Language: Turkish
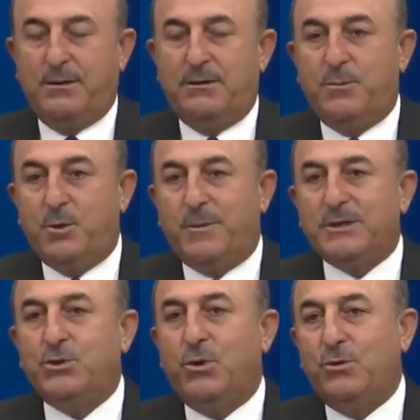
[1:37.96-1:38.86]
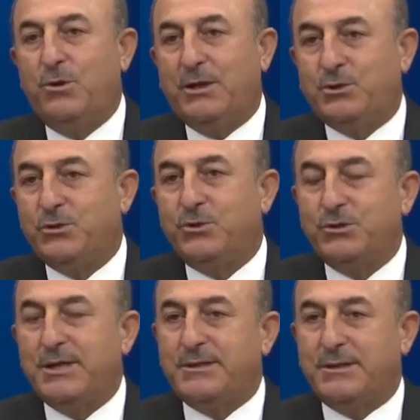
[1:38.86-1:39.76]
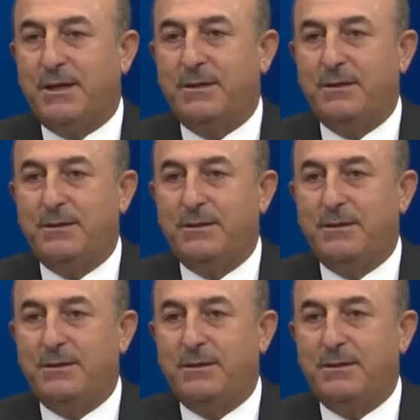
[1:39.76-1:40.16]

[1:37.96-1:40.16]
diplomasi yoluyla çözülecekse